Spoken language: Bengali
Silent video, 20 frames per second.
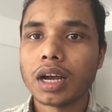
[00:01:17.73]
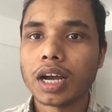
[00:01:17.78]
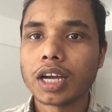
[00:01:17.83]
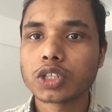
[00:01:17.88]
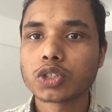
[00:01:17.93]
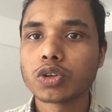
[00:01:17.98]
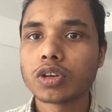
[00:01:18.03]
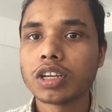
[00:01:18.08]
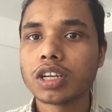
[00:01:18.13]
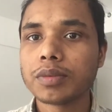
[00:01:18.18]

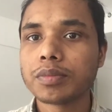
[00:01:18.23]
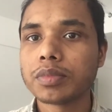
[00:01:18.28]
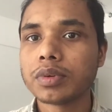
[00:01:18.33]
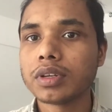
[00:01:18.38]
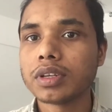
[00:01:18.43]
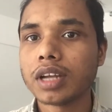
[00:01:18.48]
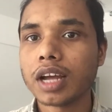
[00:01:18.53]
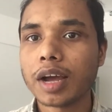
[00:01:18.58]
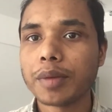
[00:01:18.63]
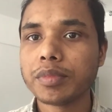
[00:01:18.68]
আসলে
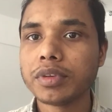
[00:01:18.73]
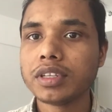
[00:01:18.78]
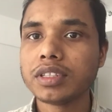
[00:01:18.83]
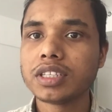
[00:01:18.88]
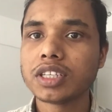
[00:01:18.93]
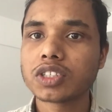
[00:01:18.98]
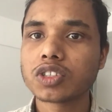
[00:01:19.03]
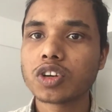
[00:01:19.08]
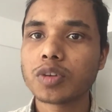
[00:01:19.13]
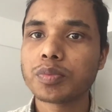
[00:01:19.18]
আমি
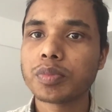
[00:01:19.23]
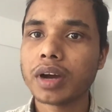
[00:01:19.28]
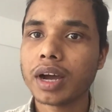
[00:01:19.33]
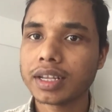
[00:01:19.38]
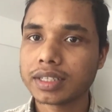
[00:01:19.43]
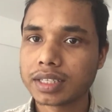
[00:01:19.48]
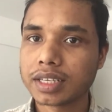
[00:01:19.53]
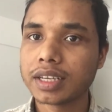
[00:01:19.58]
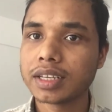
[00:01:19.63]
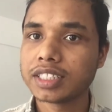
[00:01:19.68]
যেসব
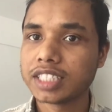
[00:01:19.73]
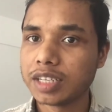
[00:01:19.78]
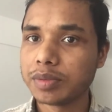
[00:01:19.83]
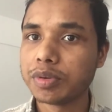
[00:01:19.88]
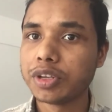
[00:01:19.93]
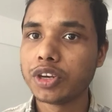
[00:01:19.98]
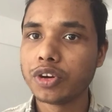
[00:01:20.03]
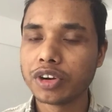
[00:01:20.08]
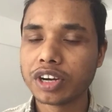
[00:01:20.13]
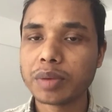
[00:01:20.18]
আজকে যে
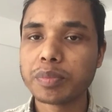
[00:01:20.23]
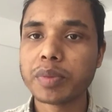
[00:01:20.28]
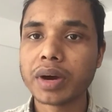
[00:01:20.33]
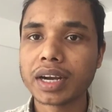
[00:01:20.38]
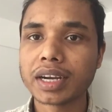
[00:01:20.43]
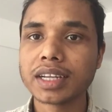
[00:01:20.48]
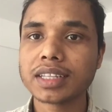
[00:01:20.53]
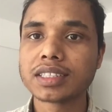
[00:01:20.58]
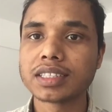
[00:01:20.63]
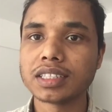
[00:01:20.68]
ভিডিওটা
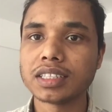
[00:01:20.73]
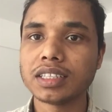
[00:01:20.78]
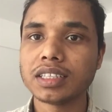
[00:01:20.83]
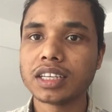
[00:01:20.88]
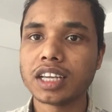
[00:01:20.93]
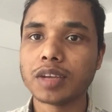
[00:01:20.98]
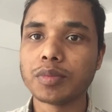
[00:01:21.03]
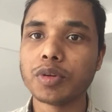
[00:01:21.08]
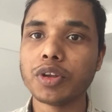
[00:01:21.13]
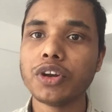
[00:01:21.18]
বানাচ্ছি
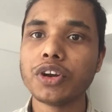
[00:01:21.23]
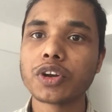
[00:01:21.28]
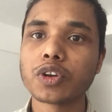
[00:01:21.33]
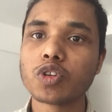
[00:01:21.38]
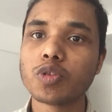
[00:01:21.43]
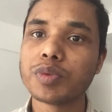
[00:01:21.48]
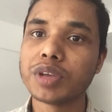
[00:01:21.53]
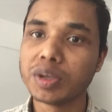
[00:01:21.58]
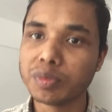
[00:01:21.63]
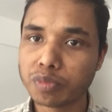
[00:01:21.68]
এই ভিডিওটা
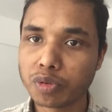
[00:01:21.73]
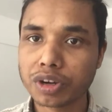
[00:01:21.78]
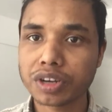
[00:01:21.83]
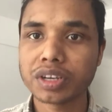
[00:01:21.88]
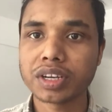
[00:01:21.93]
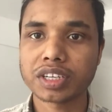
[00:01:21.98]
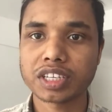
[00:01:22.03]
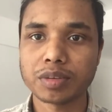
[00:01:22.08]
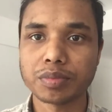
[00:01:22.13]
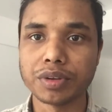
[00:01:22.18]
খুবই
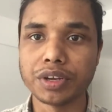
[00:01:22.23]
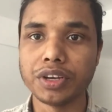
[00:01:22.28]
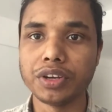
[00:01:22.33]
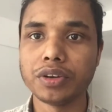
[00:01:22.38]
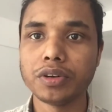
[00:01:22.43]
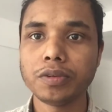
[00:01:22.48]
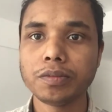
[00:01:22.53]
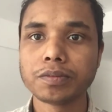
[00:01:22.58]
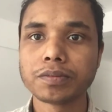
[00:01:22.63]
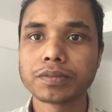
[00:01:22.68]
ইম্পর্টেন্ট একটা
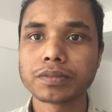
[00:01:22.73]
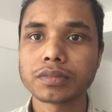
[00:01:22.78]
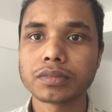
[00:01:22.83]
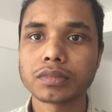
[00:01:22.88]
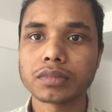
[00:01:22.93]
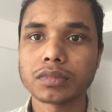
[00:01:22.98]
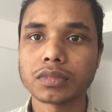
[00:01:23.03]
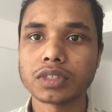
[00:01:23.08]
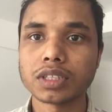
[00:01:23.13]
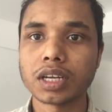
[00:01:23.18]
ভিডিও
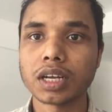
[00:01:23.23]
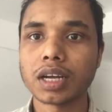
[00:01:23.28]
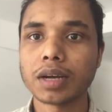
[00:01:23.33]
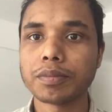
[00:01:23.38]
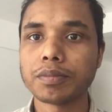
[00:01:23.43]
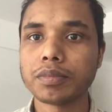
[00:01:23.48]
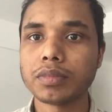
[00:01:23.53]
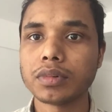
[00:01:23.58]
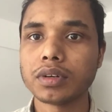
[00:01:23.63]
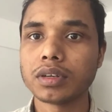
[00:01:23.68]
যারা
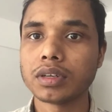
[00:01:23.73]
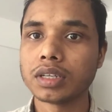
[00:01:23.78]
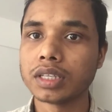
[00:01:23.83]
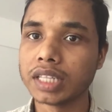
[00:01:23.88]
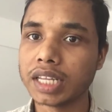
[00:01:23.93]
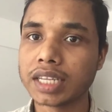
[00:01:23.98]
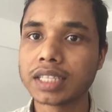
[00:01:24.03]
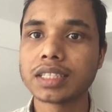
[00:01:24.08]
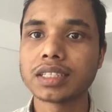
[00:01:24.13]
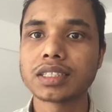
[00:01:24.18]

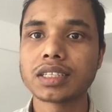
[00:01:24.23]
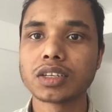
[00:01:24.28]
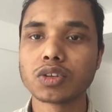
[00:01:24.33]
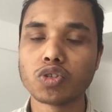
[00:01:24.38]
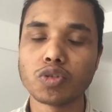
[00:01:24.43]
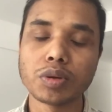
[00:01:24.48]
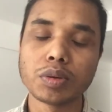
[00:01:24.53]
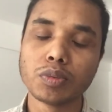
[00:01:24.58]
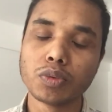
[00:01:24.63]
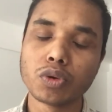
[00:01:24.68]
দেখতেছেন
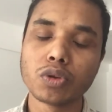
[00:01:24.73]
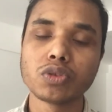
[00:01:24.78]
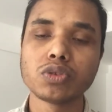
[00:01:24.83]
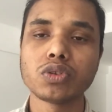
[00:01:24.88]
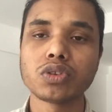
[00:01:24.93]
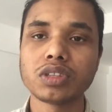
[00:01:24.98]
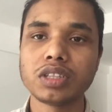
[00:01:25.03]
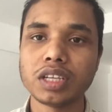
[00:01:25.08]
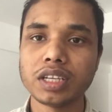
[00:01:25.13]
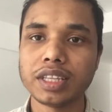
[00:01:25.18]
খুবই
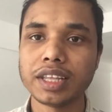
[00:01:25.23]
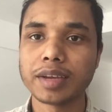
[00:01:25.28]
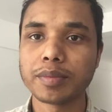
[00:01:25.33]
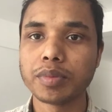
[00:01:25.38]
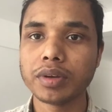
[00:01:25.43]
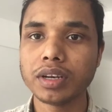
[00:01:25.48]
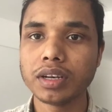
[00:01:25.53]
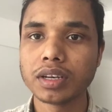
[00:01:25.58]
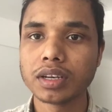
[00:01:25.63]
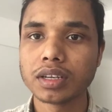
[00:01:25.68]
মনোযোগ দিয়ে
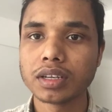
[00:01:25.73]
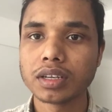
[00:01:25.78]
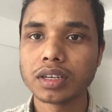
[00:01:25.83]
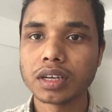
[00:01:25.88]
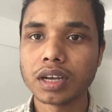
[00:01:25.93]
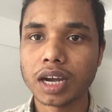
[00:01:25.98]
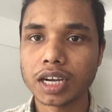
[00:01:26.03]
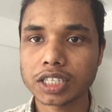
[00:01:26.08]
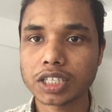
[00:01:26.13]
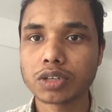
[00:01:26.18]
দেখবেন
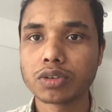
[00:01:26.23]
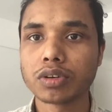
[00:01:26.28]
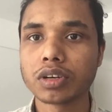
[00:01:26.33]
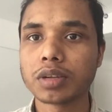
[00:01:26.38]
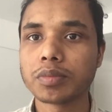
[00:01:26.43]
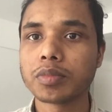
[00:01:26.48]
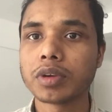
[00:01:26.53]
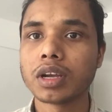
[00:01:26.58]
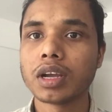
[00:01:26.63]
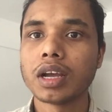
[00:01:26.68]
আশা করি
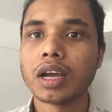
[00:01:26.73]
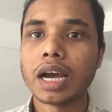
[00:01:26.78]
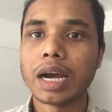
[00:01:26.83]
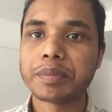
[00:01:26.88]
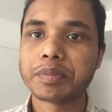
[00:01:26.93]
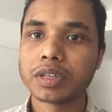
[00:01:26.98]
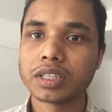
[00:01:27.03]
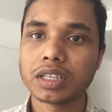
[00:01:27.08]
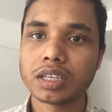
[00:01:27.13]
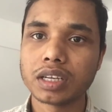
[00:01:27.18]

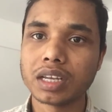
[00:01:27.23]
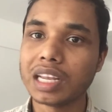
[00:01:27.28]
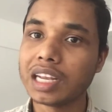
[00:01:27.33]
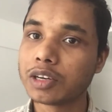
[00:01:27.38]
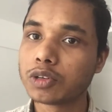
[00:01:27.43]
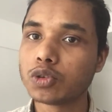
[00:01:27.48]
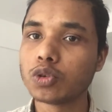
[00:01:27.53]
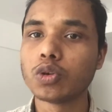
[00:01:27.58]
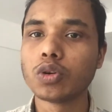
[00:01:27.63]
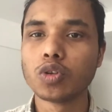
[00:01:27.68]
আপনাদের
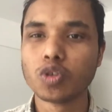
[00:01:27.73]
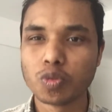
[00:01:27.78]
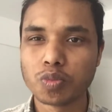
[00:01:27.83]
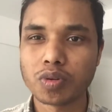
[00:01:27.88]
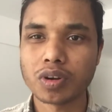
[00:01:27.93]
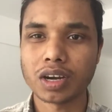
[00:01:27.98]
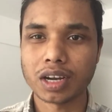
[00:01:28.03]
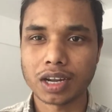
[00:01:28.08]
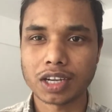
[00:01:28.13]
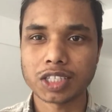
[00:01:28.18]
একটু হলেও
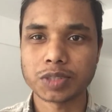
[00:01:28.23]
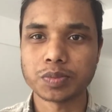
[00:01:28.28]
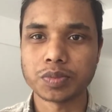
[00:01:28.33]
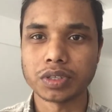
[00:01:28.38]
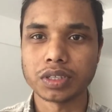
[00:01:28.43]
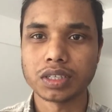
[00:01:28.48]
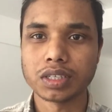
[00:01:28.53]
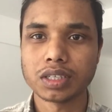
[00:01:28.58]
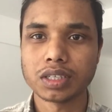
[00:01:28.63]
উপকার আসবে